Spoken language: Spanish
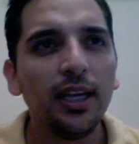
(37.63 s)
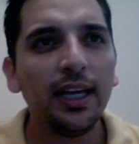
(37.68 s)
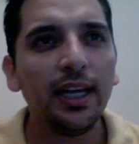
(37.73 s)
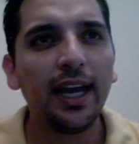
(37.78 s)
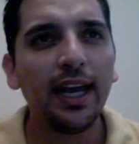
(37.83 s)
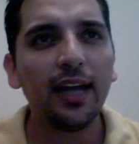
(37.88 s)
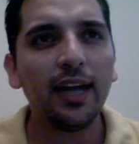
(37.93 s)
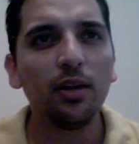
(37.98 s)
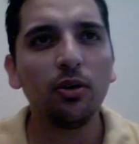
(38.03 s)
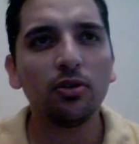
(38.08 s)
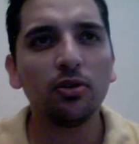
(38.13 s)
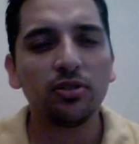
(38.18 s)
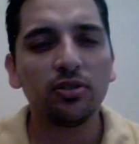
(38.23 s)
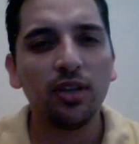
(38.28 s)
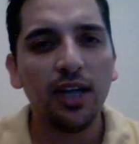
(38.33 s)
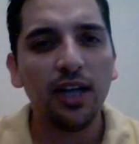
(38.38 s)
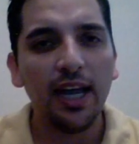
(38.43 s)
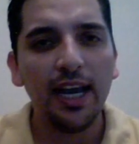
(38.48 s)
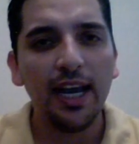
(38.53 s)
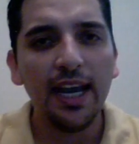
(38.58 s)
y que nos
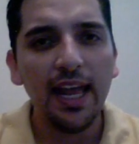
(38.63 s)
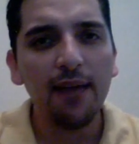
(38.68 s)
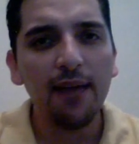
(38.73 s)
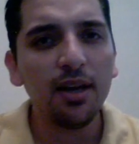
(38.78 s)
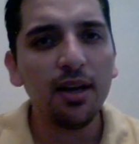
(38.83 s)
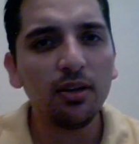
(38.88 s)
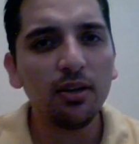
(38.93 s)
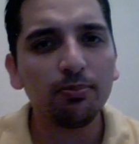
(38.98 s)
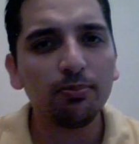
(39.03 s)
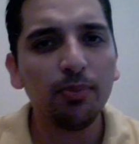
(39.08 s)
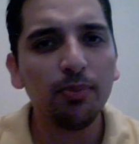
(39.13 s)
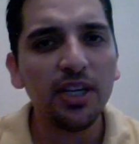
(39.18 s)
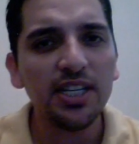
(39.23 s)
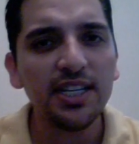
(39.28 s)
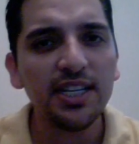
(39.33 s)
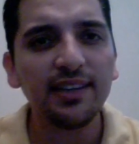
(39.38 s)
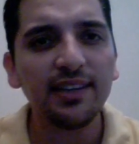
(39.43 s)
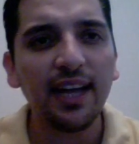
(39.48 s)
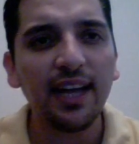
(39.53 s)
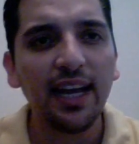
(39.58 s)
eleven los
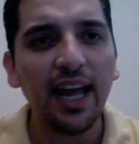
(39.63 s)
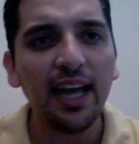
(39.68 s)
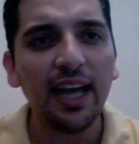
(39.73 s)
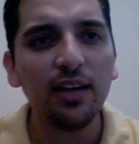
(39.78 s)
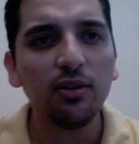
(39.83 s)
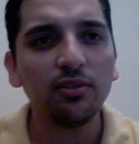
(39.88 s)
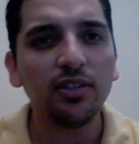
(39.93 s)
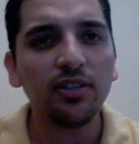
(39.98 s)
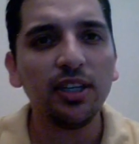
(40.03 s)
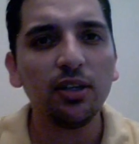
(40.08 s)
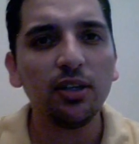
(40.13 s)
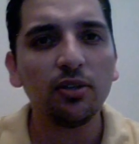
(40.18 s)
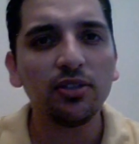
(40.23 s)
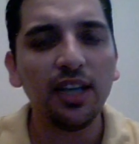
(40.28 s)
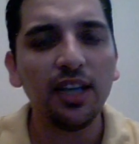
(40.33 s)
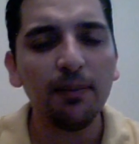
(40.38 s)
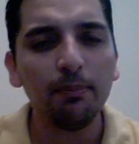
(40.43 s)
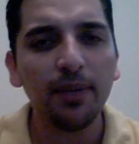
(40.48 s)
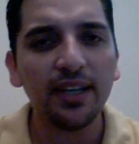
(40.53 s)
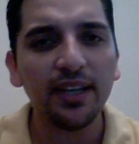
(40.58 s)
pinches salarios y nos
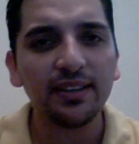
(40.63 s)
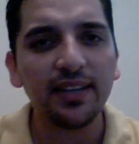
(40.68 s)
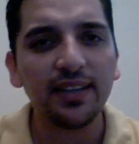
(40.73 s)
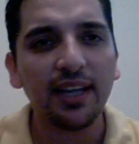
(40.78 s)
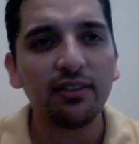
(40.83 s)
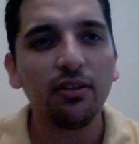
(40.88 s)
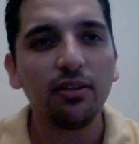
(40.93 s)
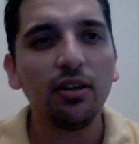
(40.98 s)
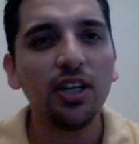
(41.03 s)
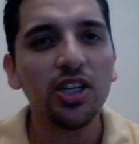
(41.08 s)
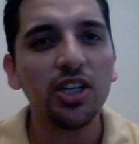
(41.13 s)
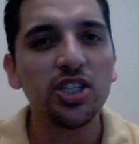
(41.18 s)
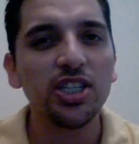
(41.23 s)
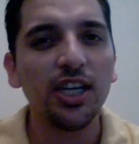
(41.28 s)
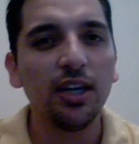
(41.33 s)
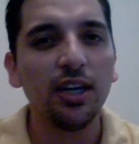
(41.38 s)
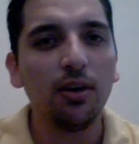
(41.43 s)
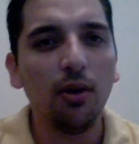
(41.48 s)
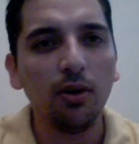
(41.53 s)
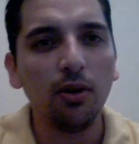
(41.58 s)
den prestaciones
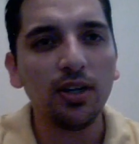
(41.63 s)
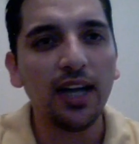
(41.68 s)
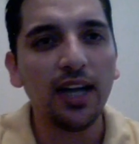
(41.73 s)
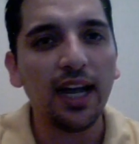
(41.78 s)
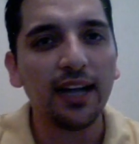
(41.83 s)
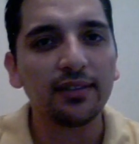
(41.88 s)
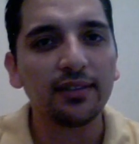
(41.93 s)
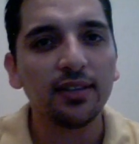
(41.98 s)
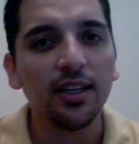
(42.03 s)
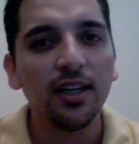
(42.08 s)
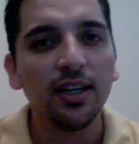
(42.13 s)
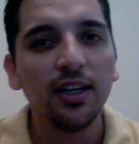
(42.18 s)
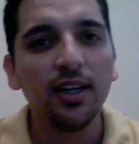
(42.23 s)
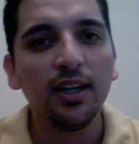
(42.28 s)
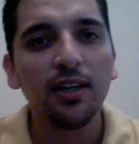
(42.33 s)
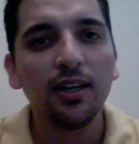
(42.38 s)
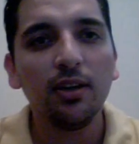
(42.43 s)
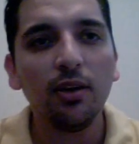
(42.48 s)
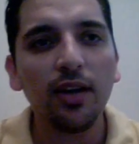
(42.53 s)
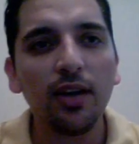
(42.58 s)
chingonas,
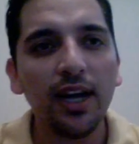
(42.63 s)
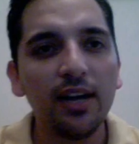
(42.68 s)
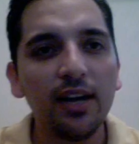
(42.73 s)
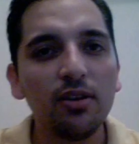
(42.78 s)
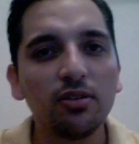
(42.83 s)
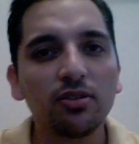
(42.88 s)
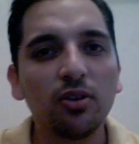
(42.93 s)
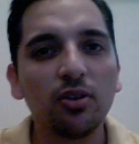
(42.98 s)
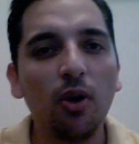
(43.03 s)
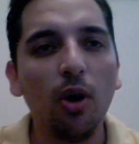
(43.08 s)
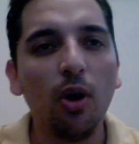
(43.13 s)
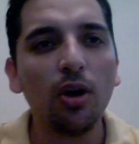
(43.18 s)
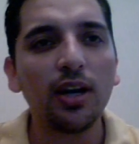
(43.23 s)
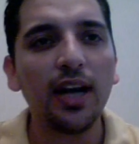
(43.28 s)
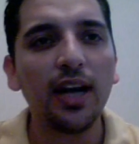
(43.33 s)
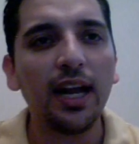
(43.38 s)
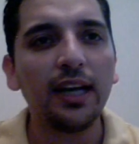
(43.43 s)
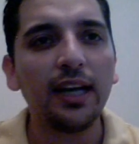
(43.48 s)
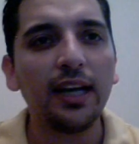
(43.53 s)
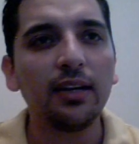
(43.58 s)
no que nos
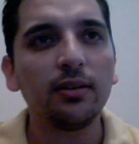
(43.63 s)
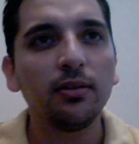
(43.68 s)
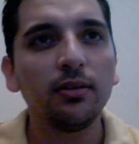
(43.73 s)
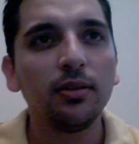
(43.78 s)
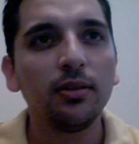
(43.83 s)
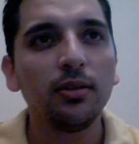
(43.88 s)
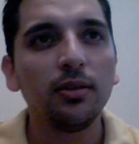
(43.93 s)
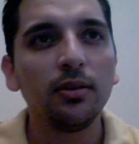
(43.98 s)
corran,